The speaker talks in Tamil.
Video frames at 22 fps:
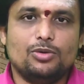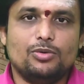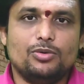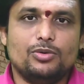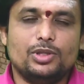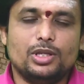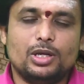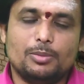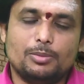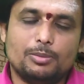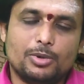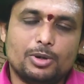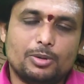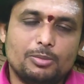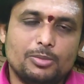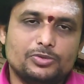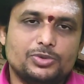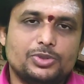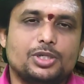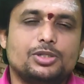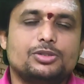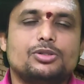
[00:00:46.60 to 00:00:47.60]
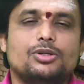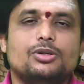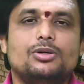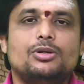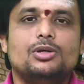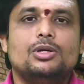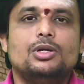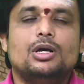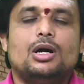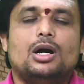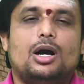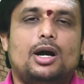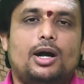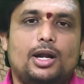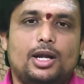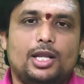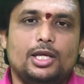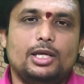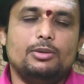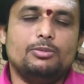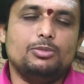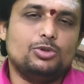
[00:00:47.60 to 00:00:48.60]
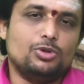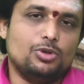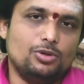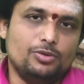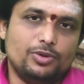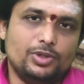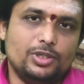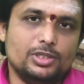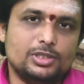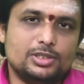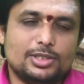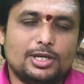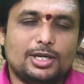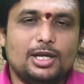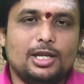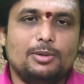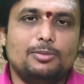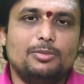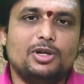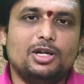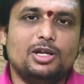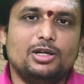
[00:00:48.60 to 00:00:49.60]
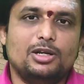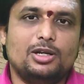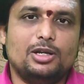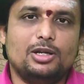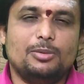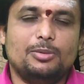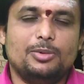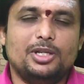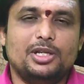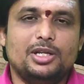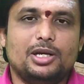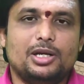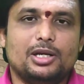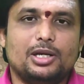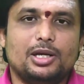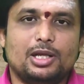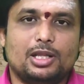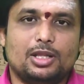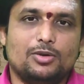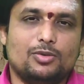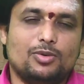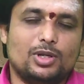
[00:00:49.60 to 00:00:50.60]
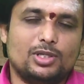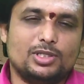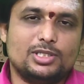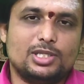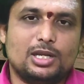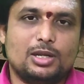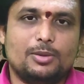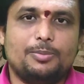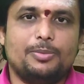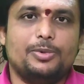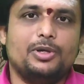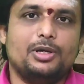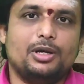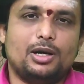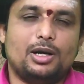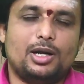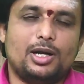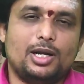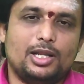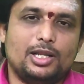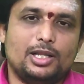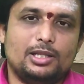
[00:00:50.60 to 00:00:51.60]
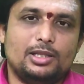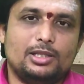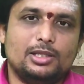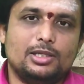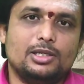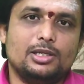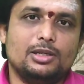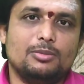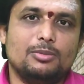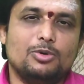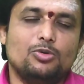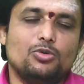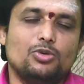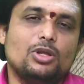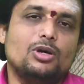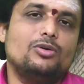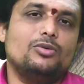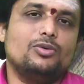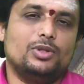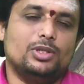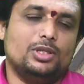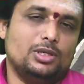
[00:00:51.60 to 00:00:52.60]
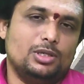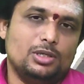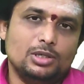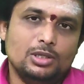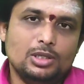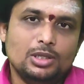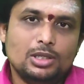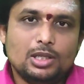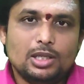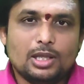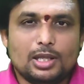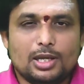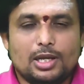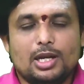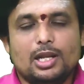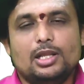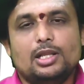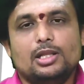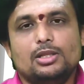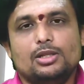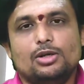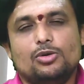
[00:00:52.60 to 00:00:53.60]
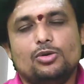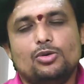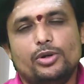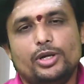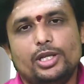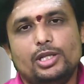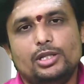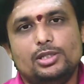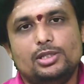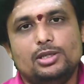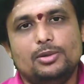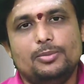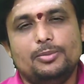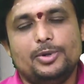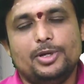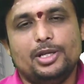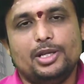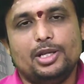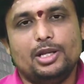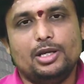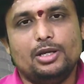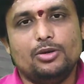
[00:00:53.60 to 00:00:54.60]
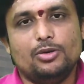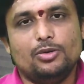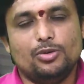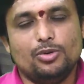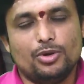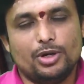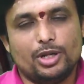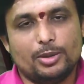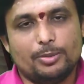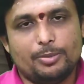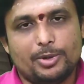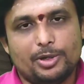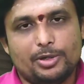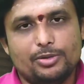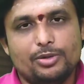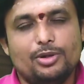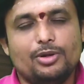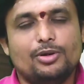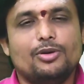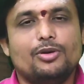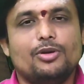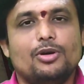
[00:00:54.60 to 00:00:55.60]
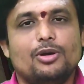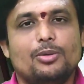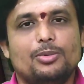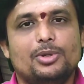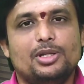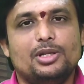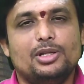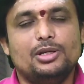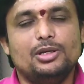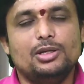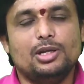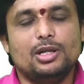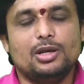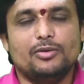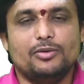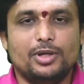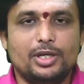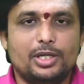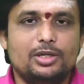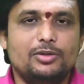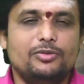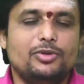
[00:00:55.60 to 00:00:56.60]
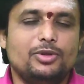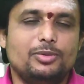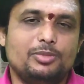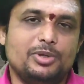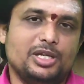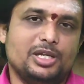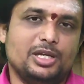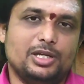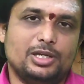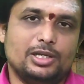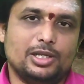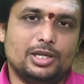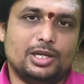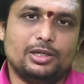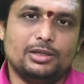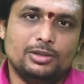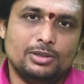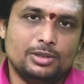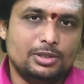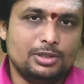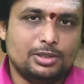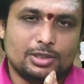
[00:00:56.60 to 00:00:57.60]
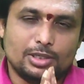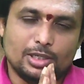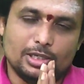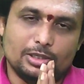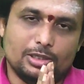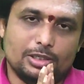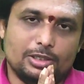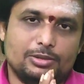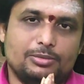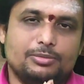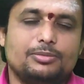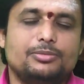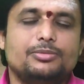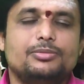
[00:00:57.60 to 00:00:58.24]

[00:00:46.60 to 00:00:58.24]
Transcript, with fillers: கொடுவது ரொம்ப ரொம்ப விசேஷம் ஆலயம் தொழுவது சாலம் நன்று அப்படின்னாங்க அதை விட சிறப்பு ஆலயத்துக்கு நம்ம உதவுவது அதனால் இந்த கோயில் திருப்பணியில் உங்களுடைய பங்கு இருக்கணும் அப்படின்னு நான் வேண்டி விரும்பி கேட்டுக்கிறேன் நன்றி